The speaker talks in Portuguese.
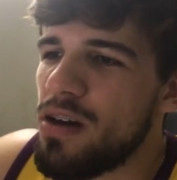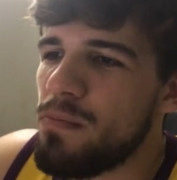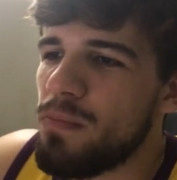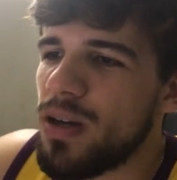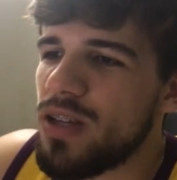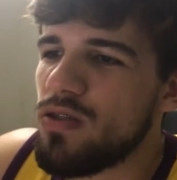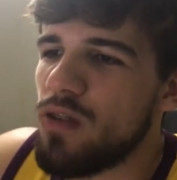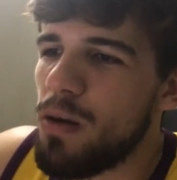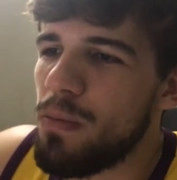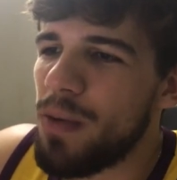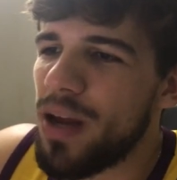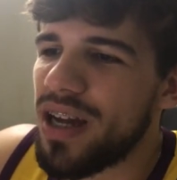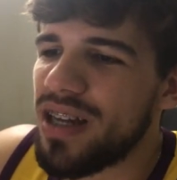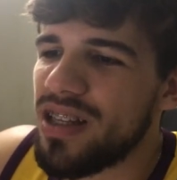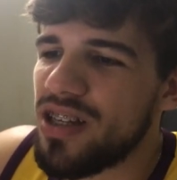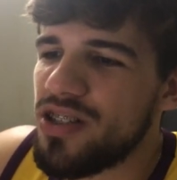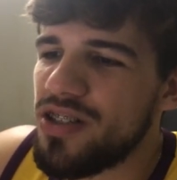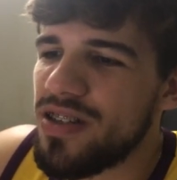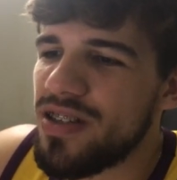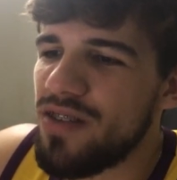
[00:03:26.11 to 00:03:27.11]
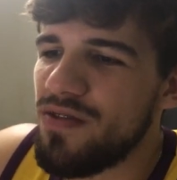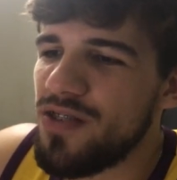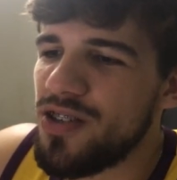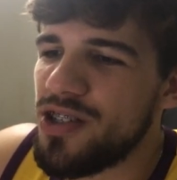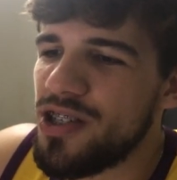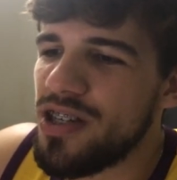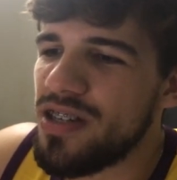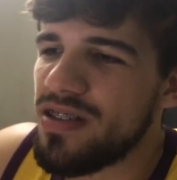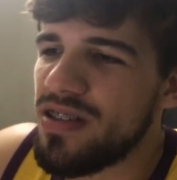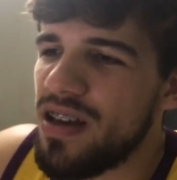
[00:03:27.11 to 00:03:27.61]
Mas é uma placa da
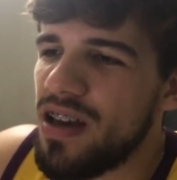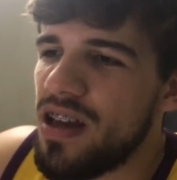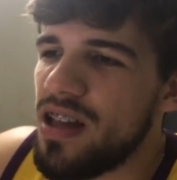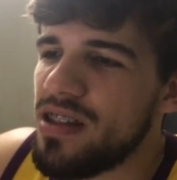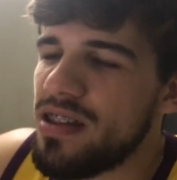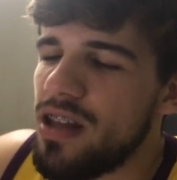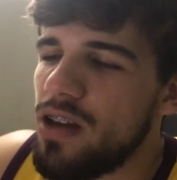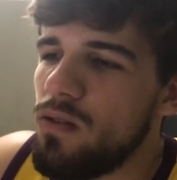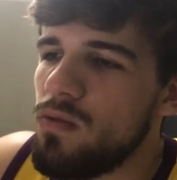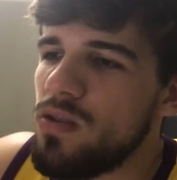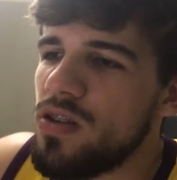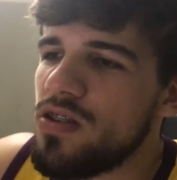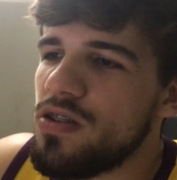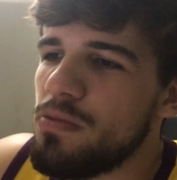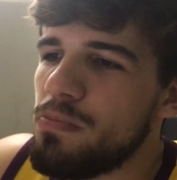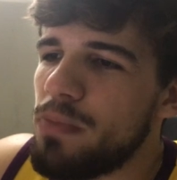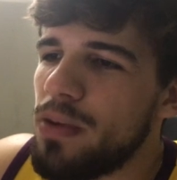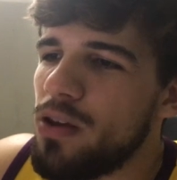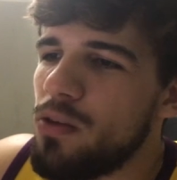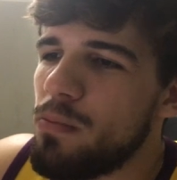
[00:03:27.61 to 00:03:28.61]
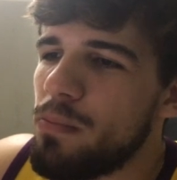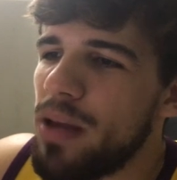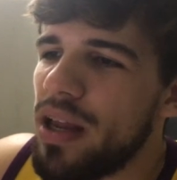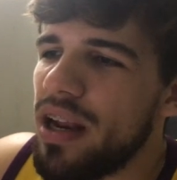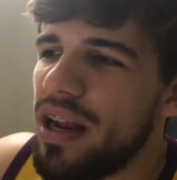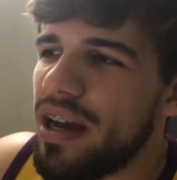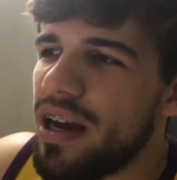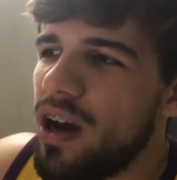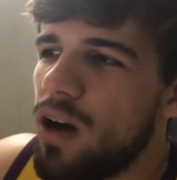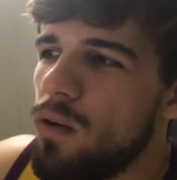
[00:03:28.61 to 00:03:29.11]
XFX, tem um desempenho bem
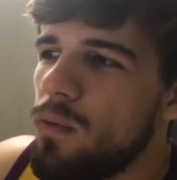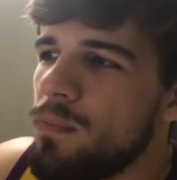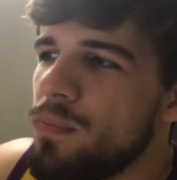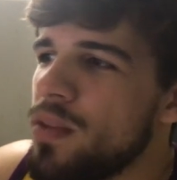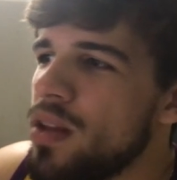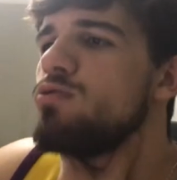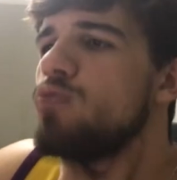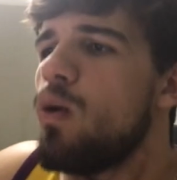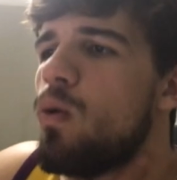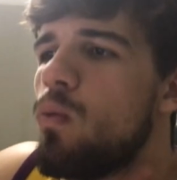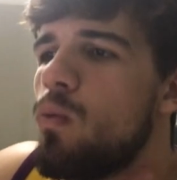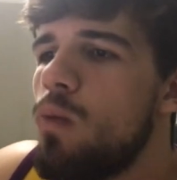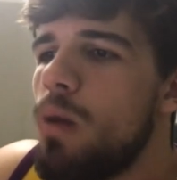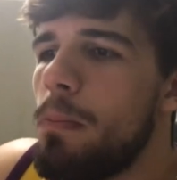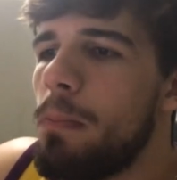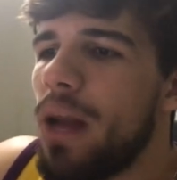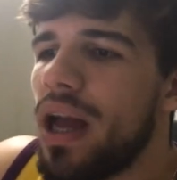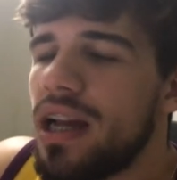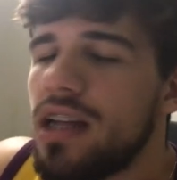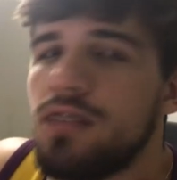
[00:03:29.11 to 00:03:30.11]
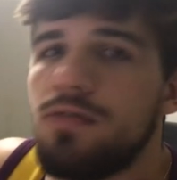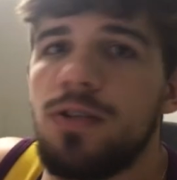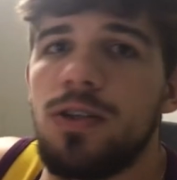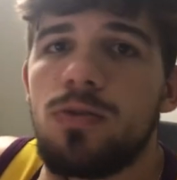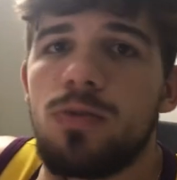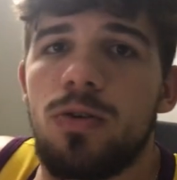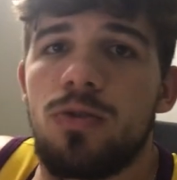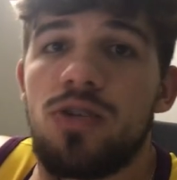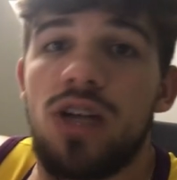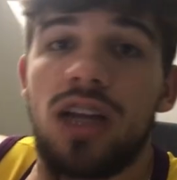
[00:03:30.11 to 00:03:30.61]
legal. Pessoal, uma placa de
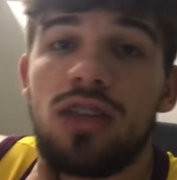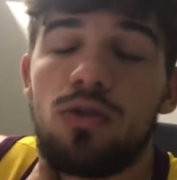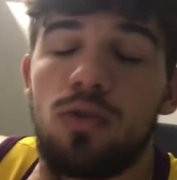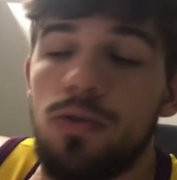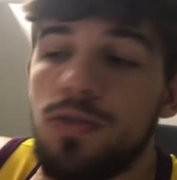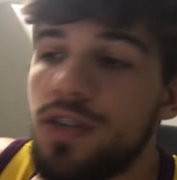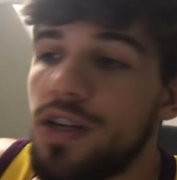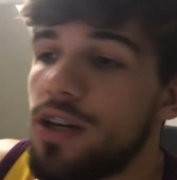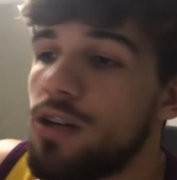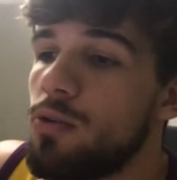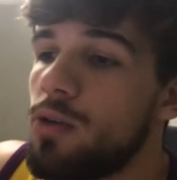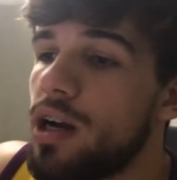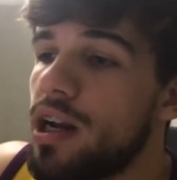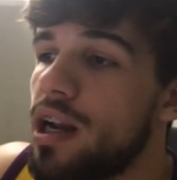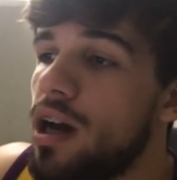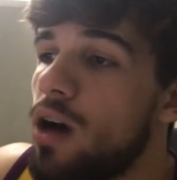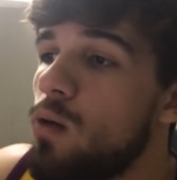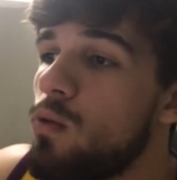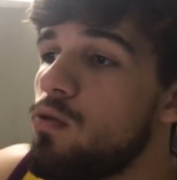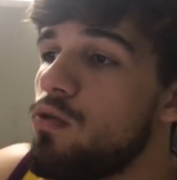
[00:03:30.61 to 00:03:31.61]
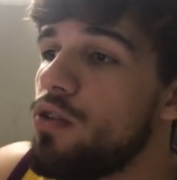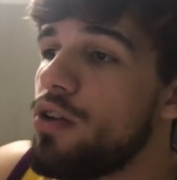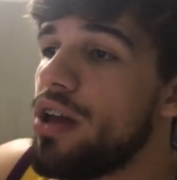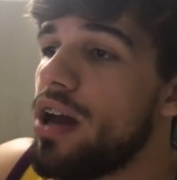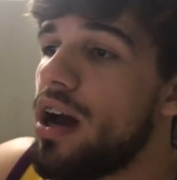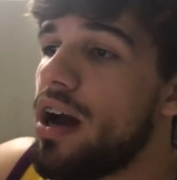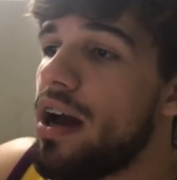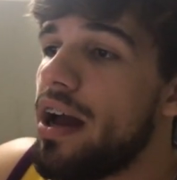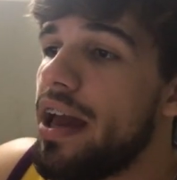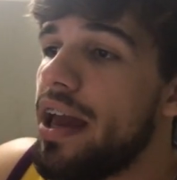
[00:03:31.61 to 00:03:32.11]
vídeo que eu já trouxe aqui no canal foi
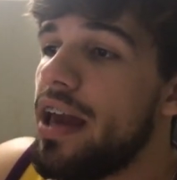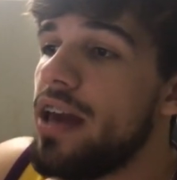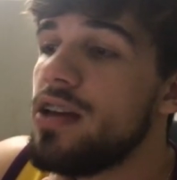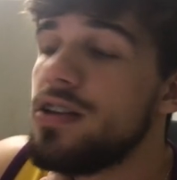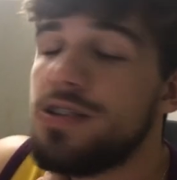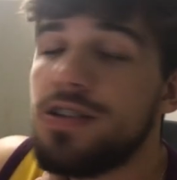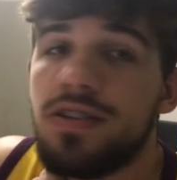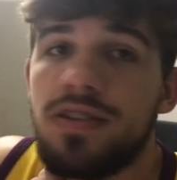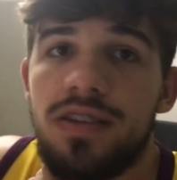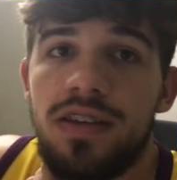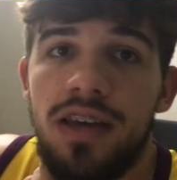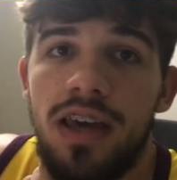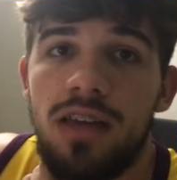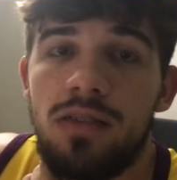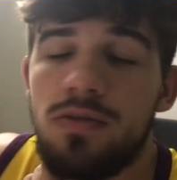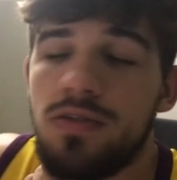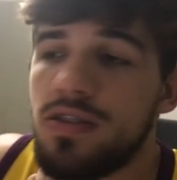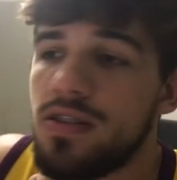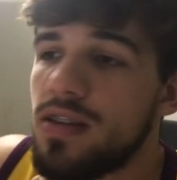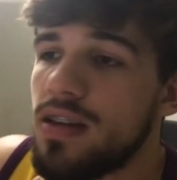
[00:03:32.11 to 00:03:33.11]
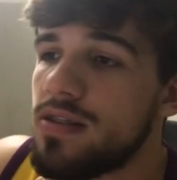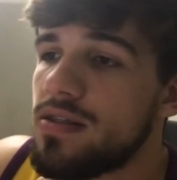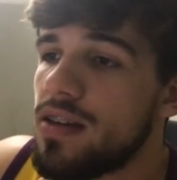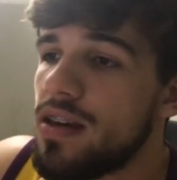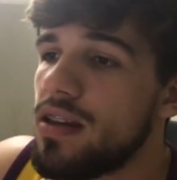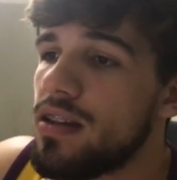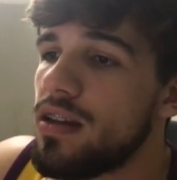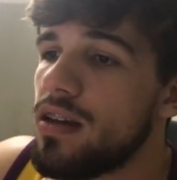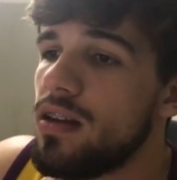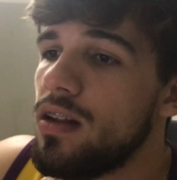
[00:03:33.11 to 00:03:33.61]
a RX
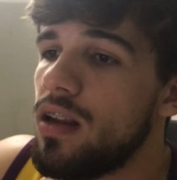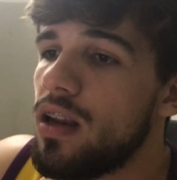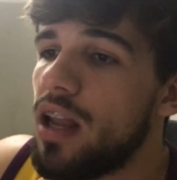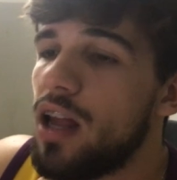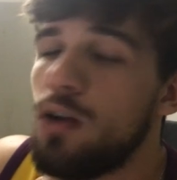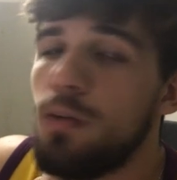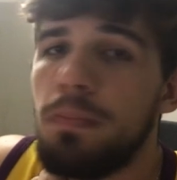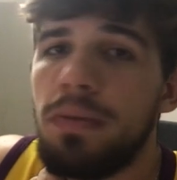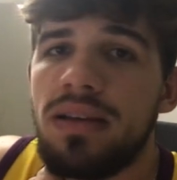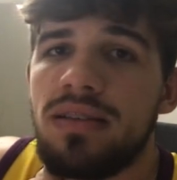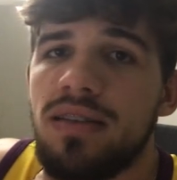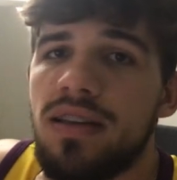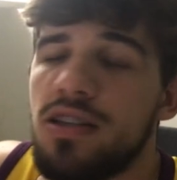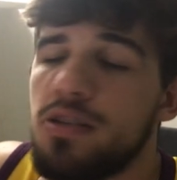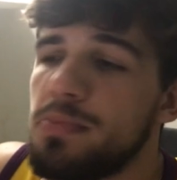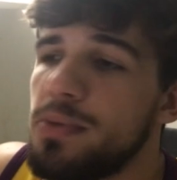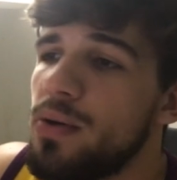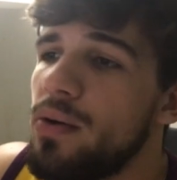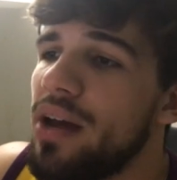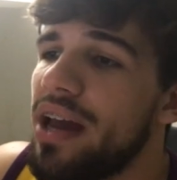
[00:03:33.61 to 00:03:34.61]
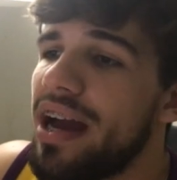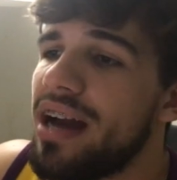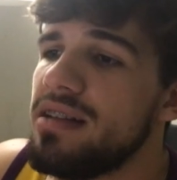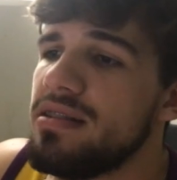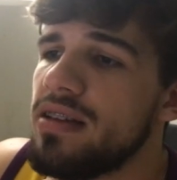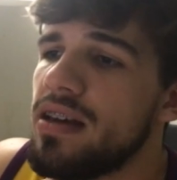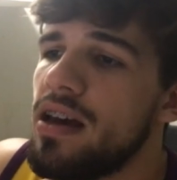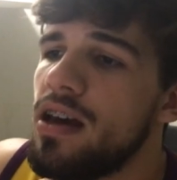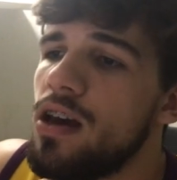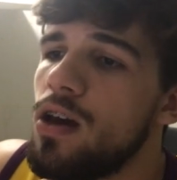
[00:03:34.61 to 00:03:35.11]
560, lá no PC de mil
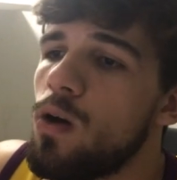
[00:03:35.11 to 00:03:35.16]
reais.